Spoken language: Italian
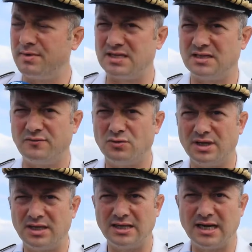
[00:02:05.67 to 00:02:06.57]
mesi
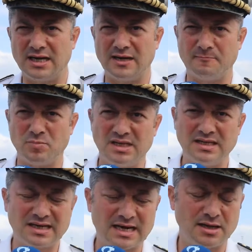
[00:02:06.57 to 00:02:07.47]
fuori dal
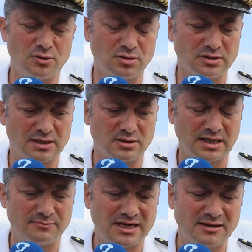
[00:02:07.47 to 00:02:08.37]
Mediterraneo, lontano
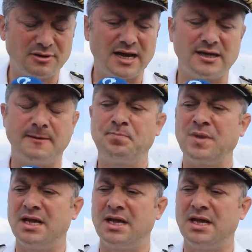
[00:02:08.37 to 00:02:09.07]
dalla madre patria.